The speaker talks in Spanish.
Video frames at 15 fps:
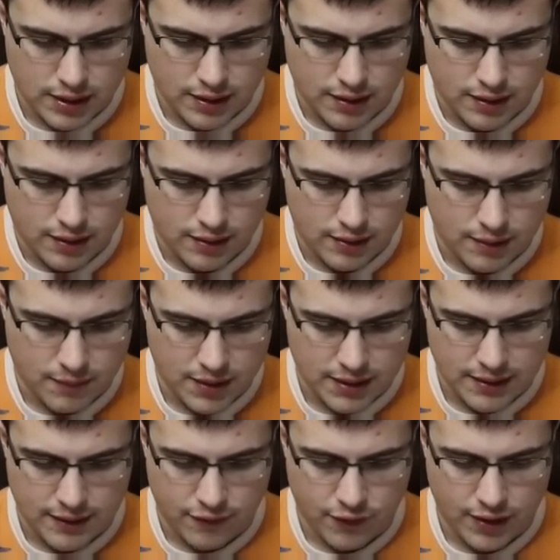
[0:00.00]
y, eh,
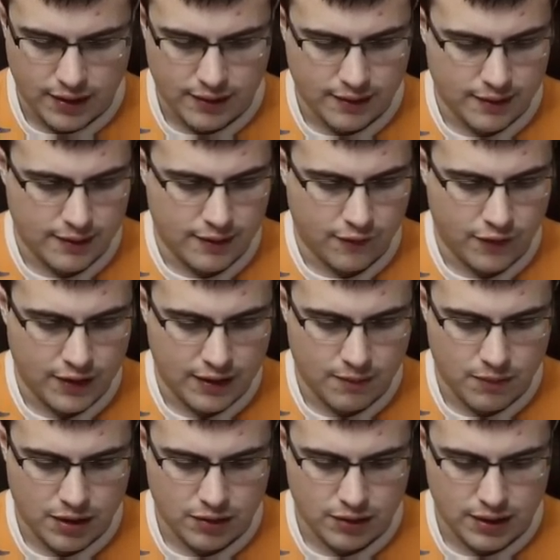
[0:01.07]
también en la fila de en la fila
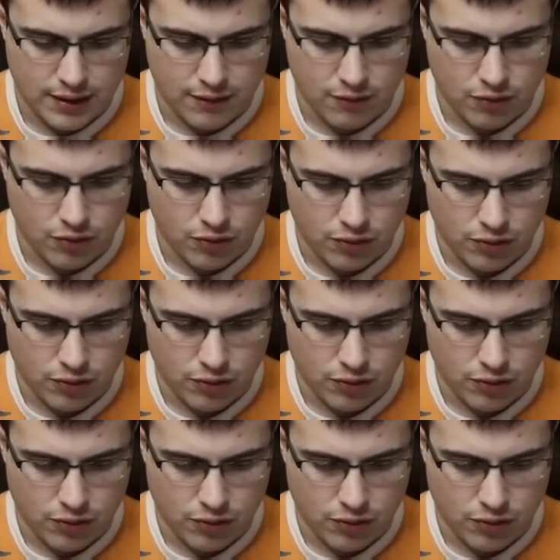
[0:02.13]
de medio tenía uno